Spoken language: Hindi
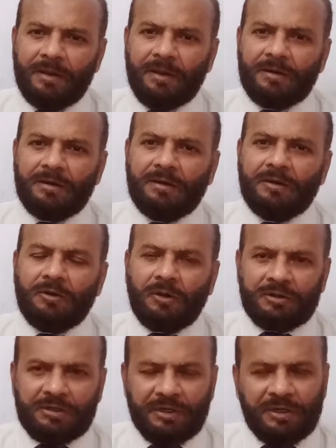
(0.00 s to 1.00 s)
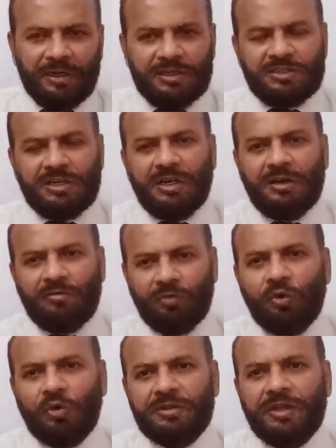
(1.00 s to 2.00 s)
एक डॉक्टर अच्छा
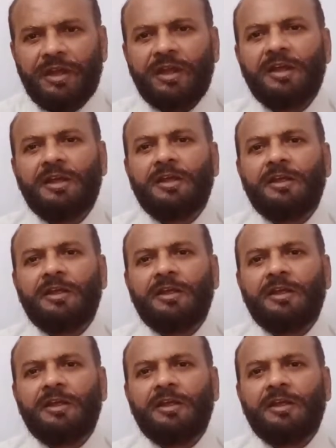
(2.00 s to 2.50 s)
वो होता है